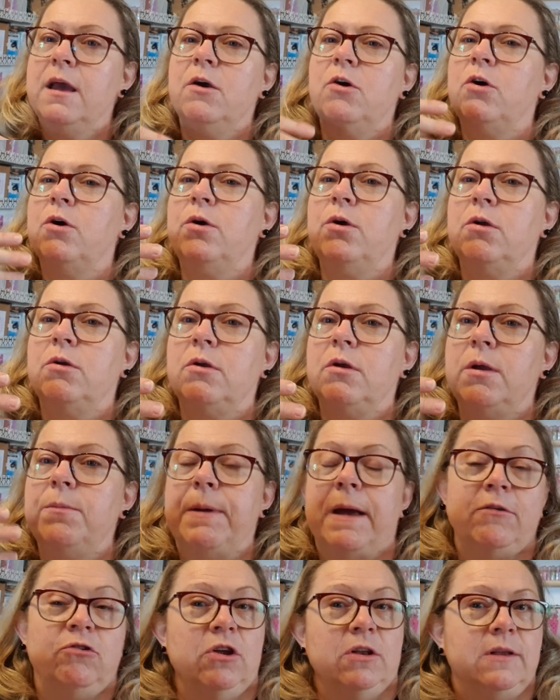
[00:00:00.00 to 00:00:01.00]
euh, eh
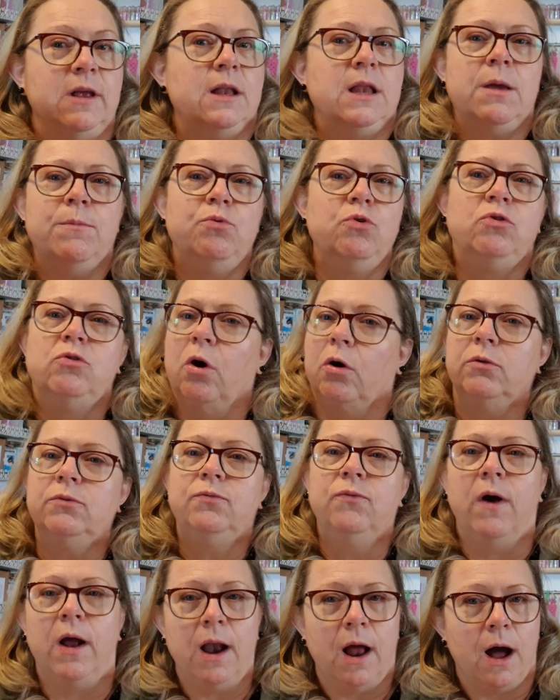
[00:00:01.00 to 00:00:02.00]
ben, j'étais débutante.
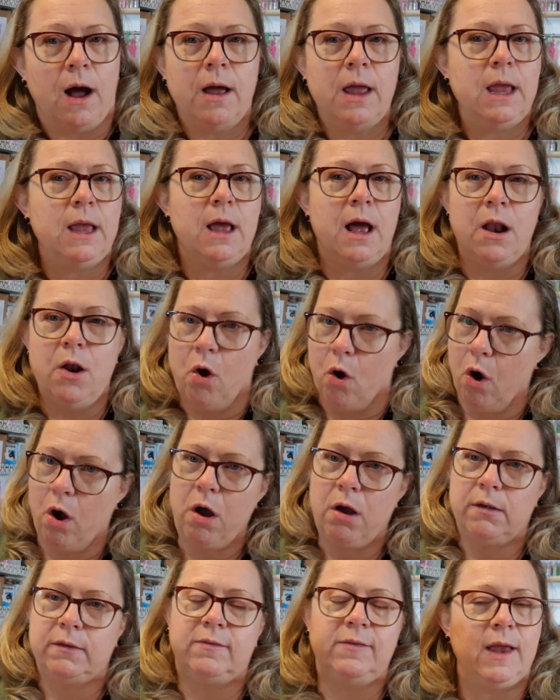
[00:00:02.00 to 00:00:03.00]
Voilà. Et
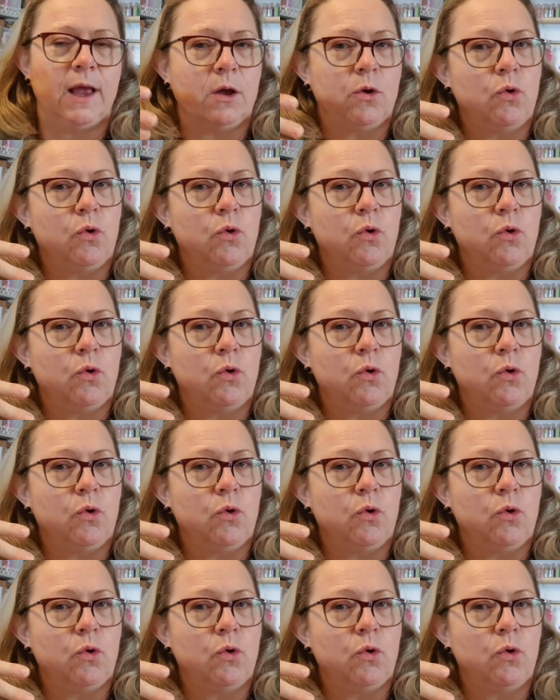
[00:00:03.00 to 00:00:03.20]
alors, c'est un